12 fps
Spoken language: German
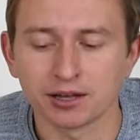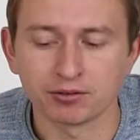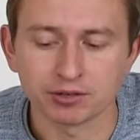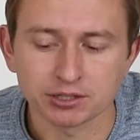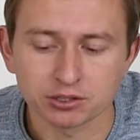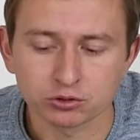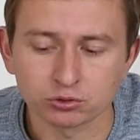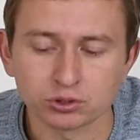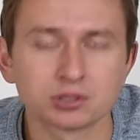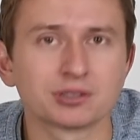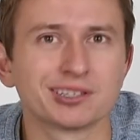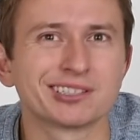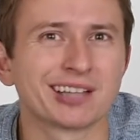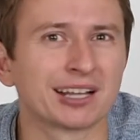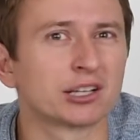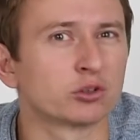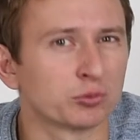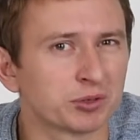aber das ist so das, das
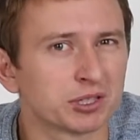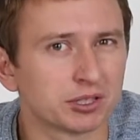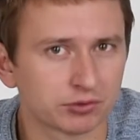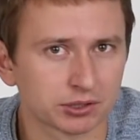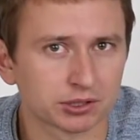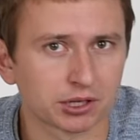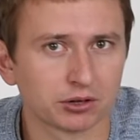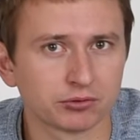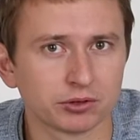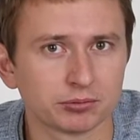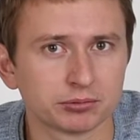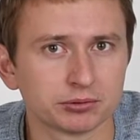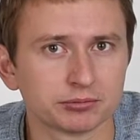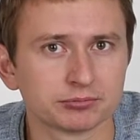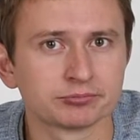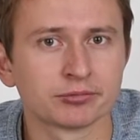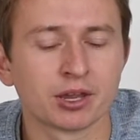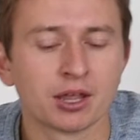Standardobjektiv, was ich drauf habe.
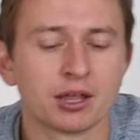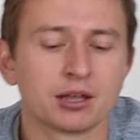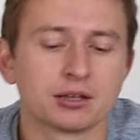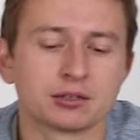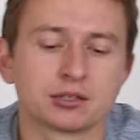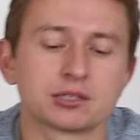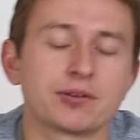Das